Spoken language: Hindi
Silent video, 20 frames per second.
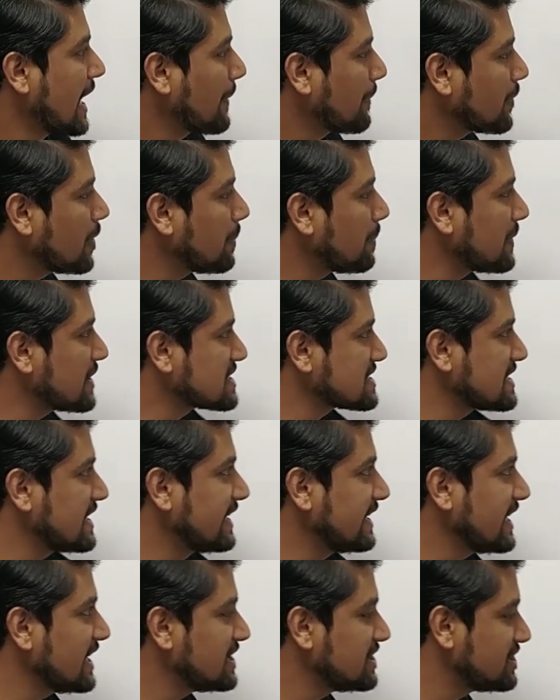आपको
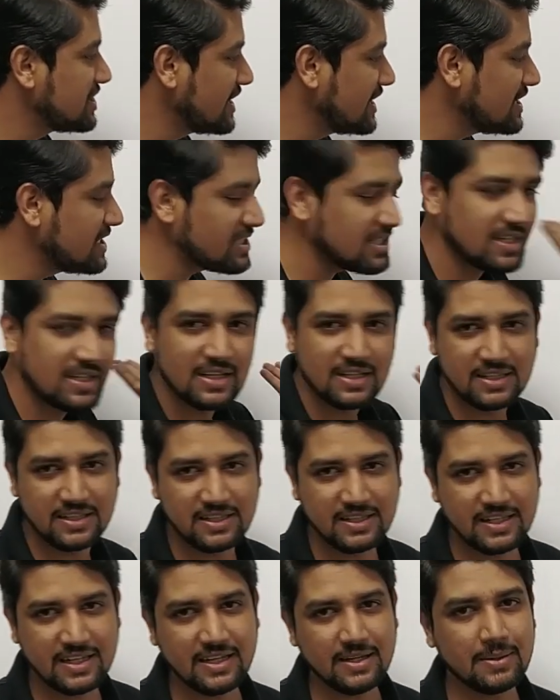परसेंटेज चेंज
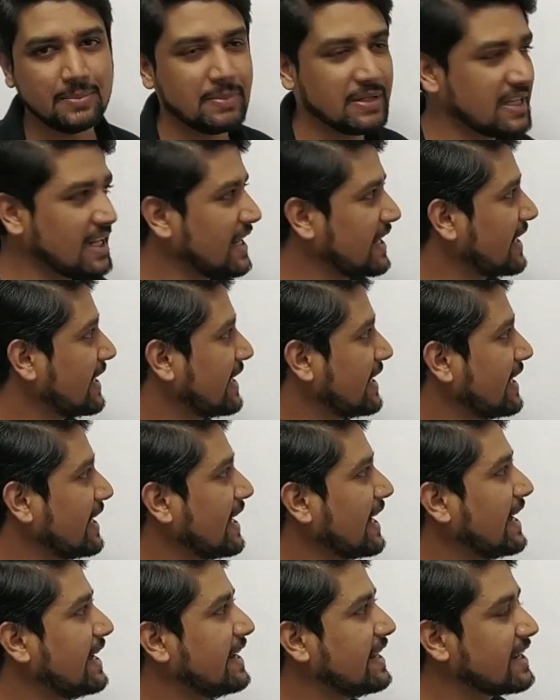के बताना है
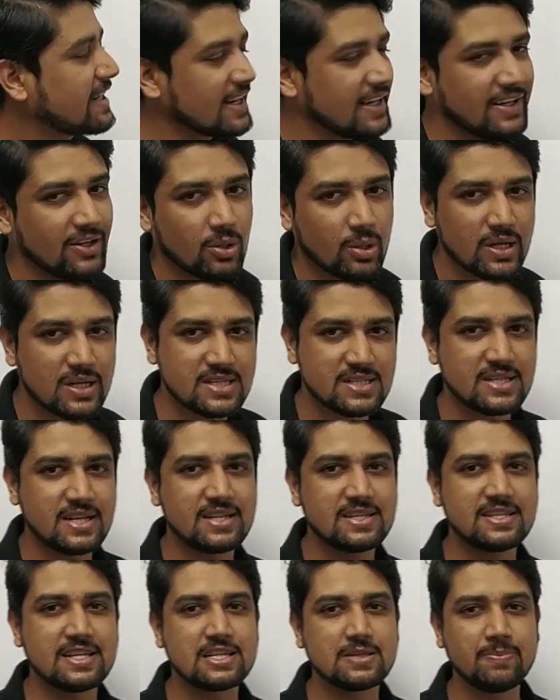एडी करंट और
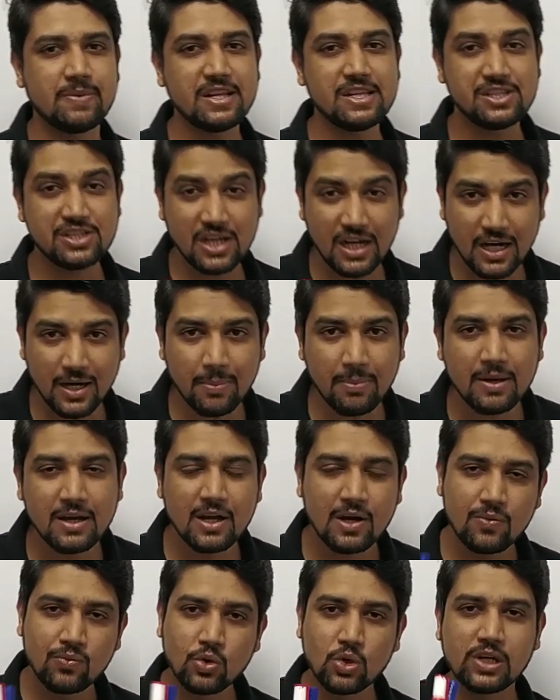हिस्टोरिसिस में जब
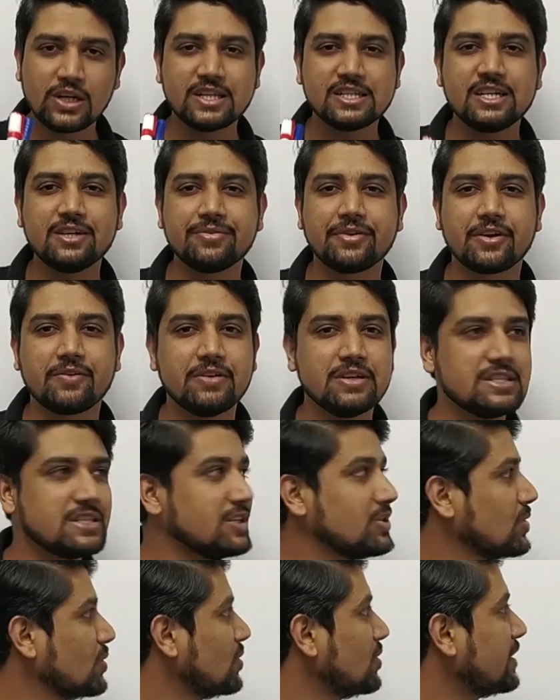वोल्टेज एंड
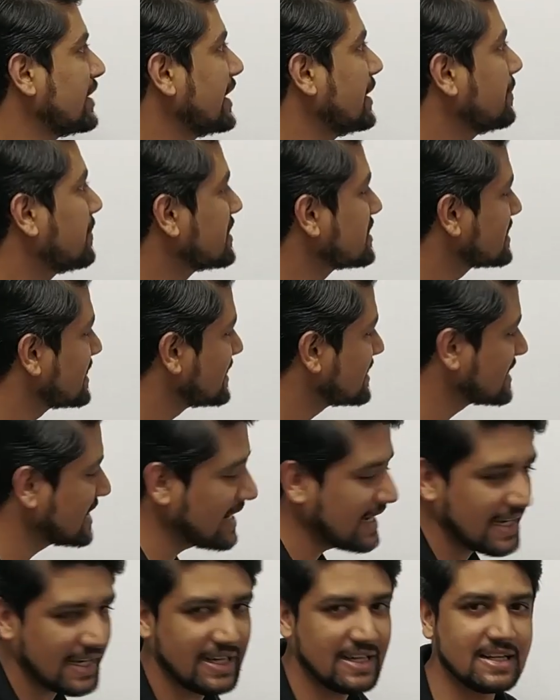फ्रीक्वेंसी दोनों टेन परसेंट
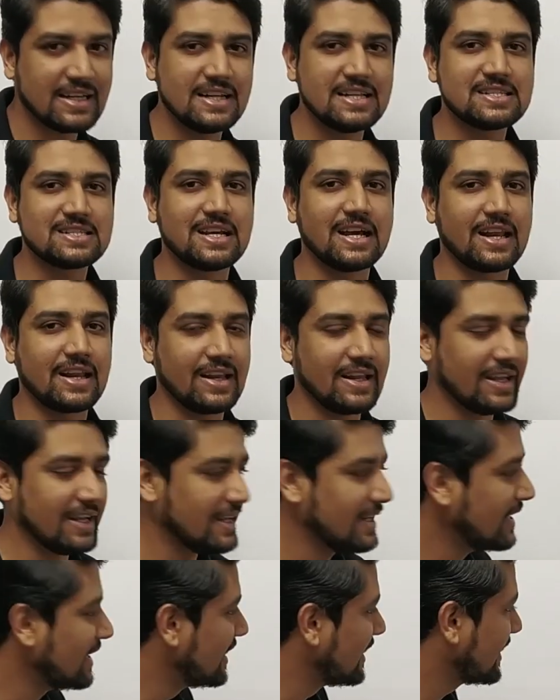से इंक्रीज कर रही
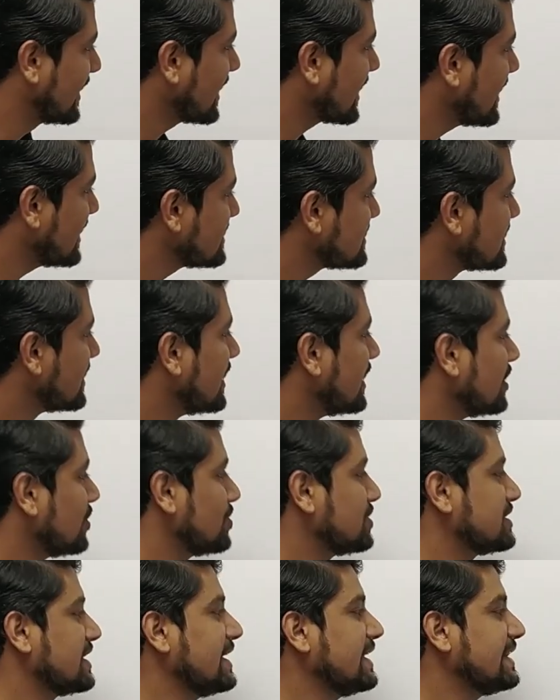है ठीक है गाइस
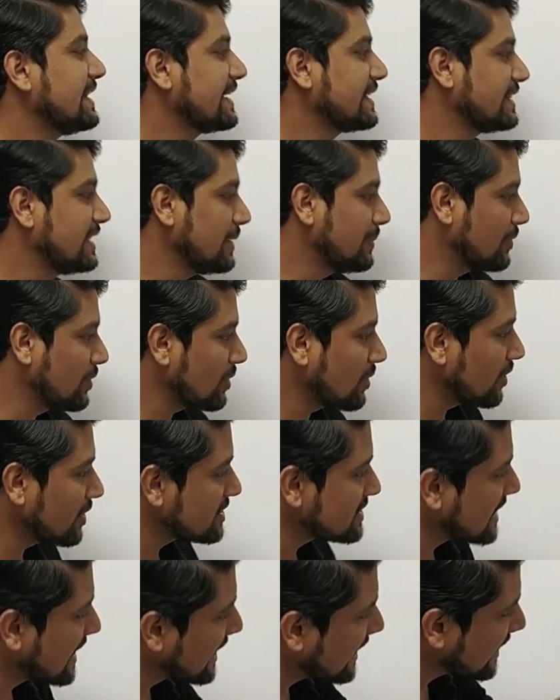तो चलिए देखते हैं हम लोग और
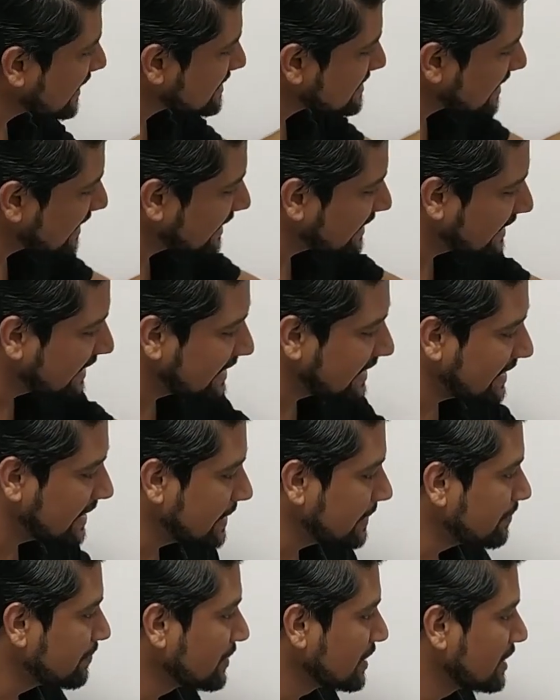सारे के सारे
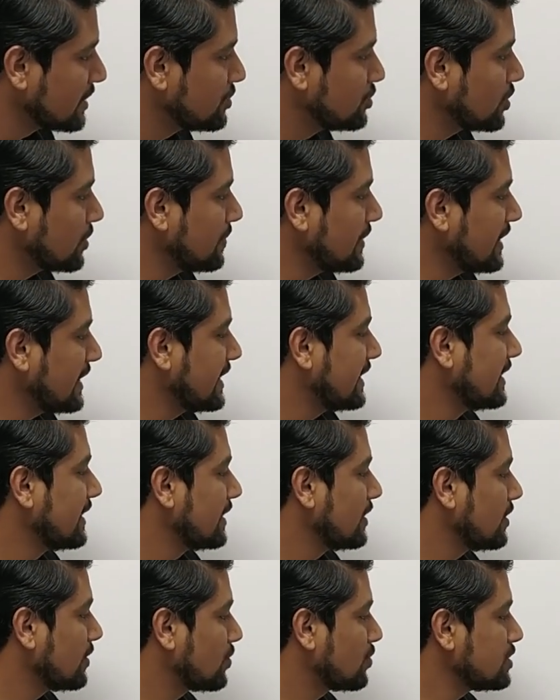देखिए जो भी है
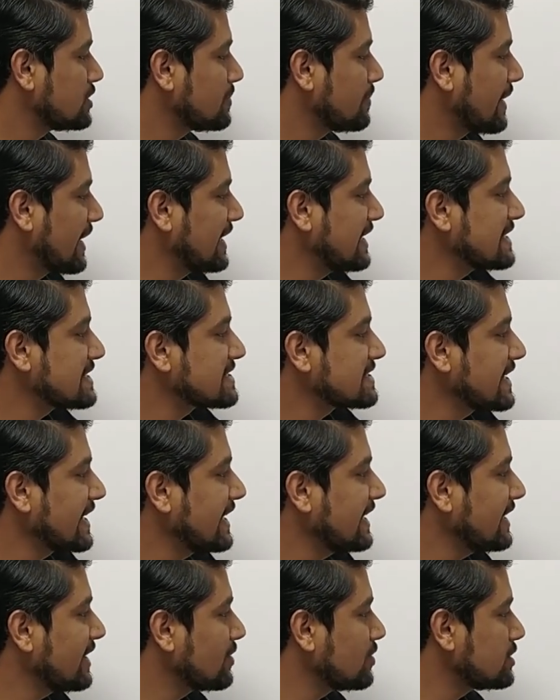कुछ माइनस
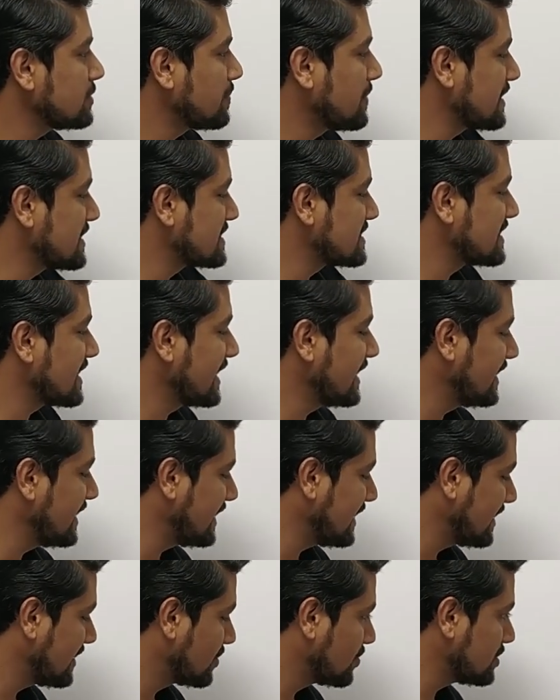साइन है कुछ प्लस साइन
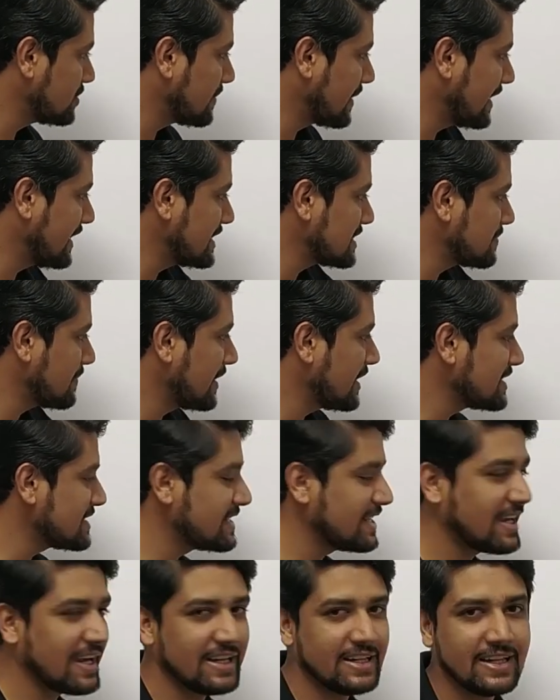है कुछ माइनस माइनस
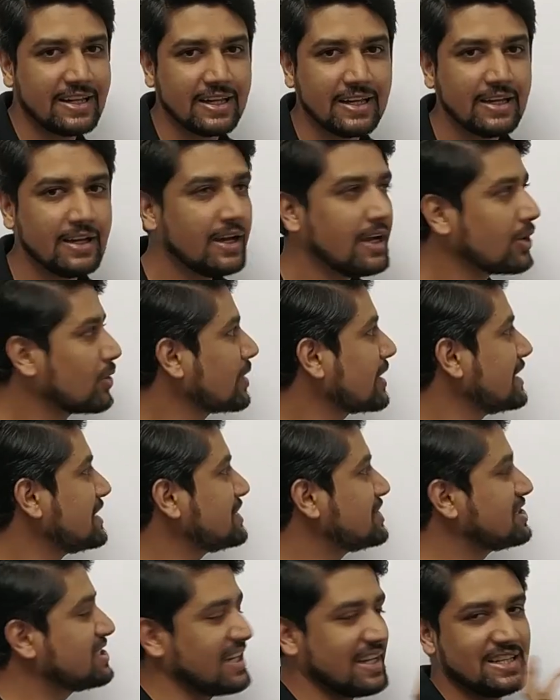दिखाई देंगे क्योंकि
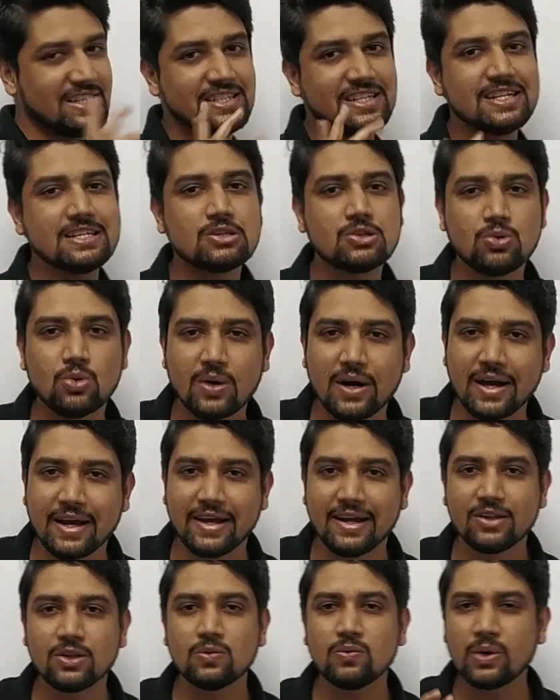चेंजेस हुआ
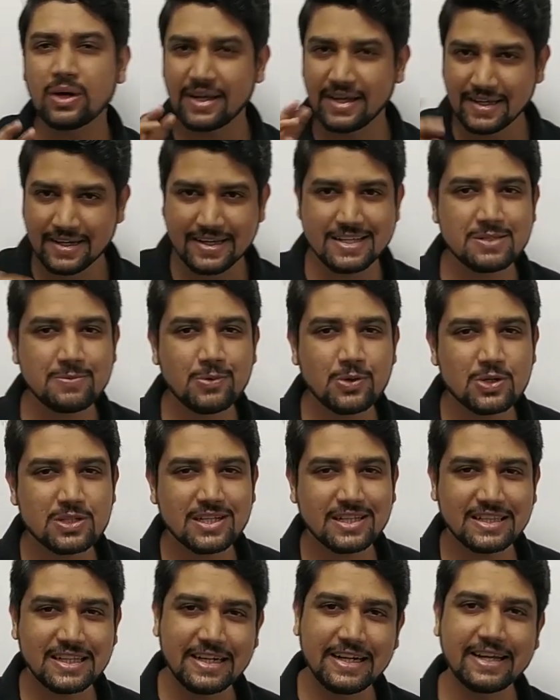है तो वो इंक्रीज भी हो
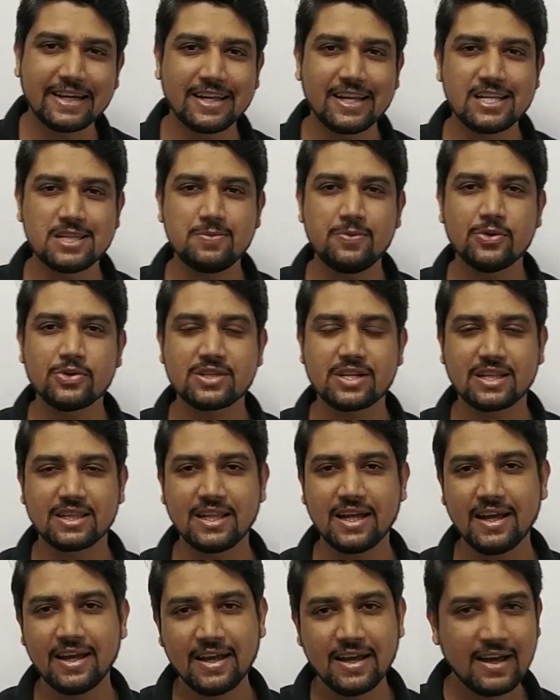सकता है डिक्रीज भी हो
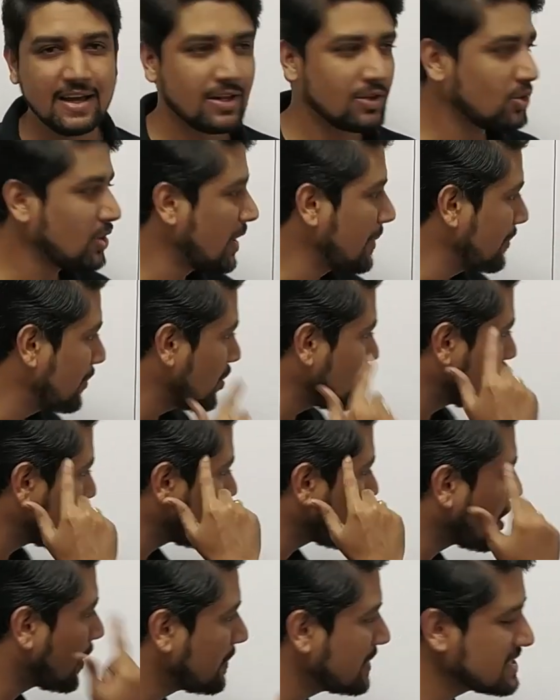सकता है तो हम लोग
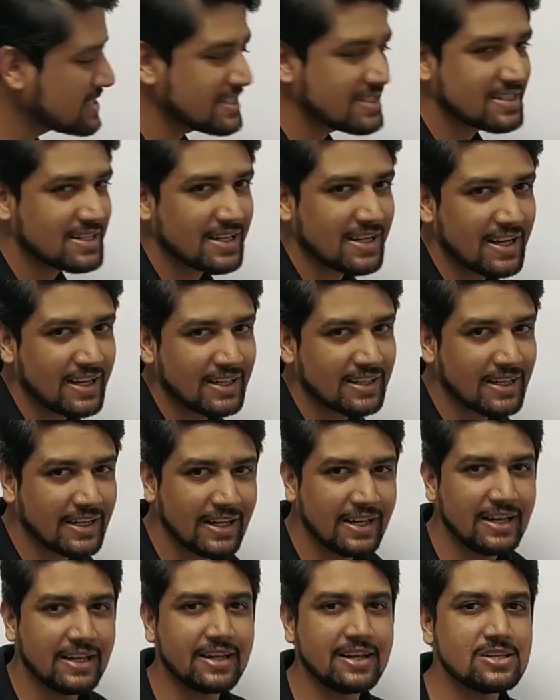को कॉमन सेंस लगाना
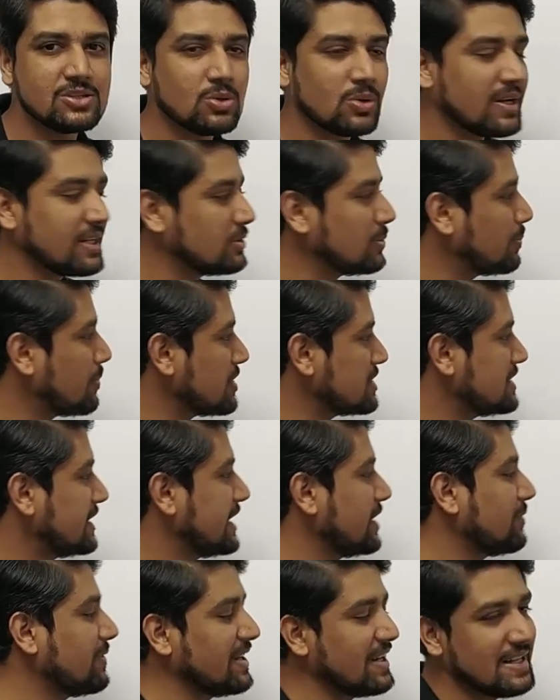अगर इंक्रीज हो रहा है तो
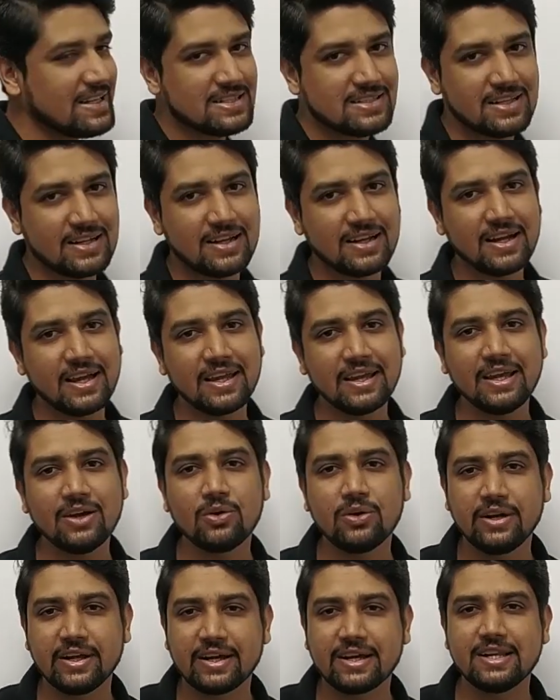पॉजिटिव वाला आंसर लगाएंगे
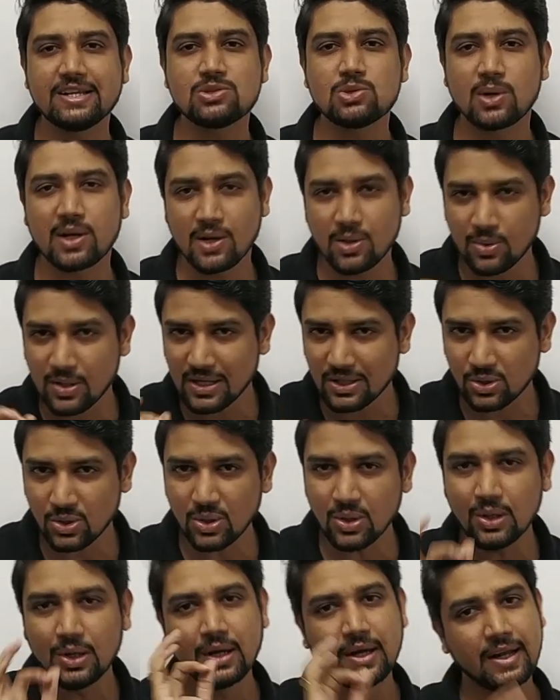और डिक्रीज हो रहा होगा
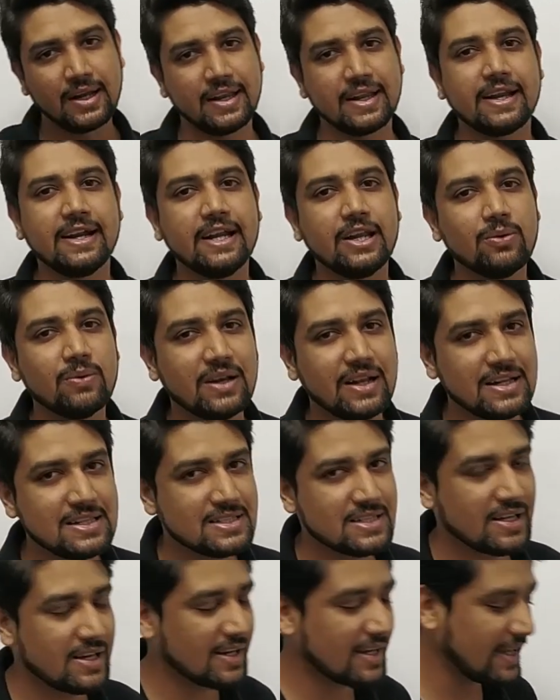तो नेगेटिव वाला
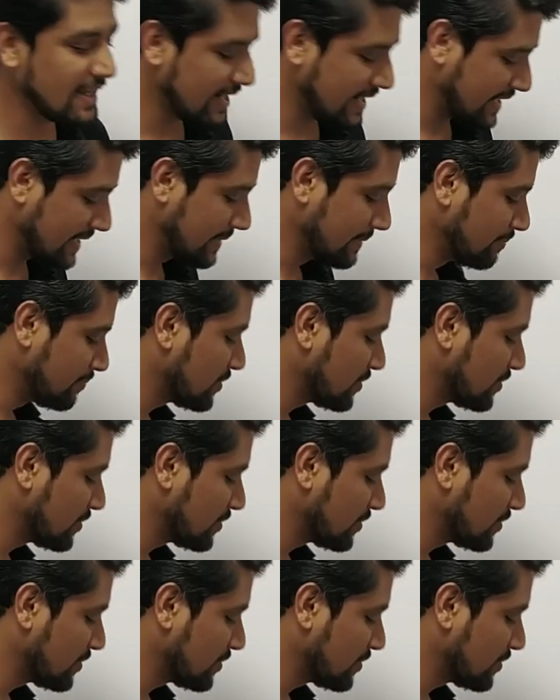आंसर लगाएंगे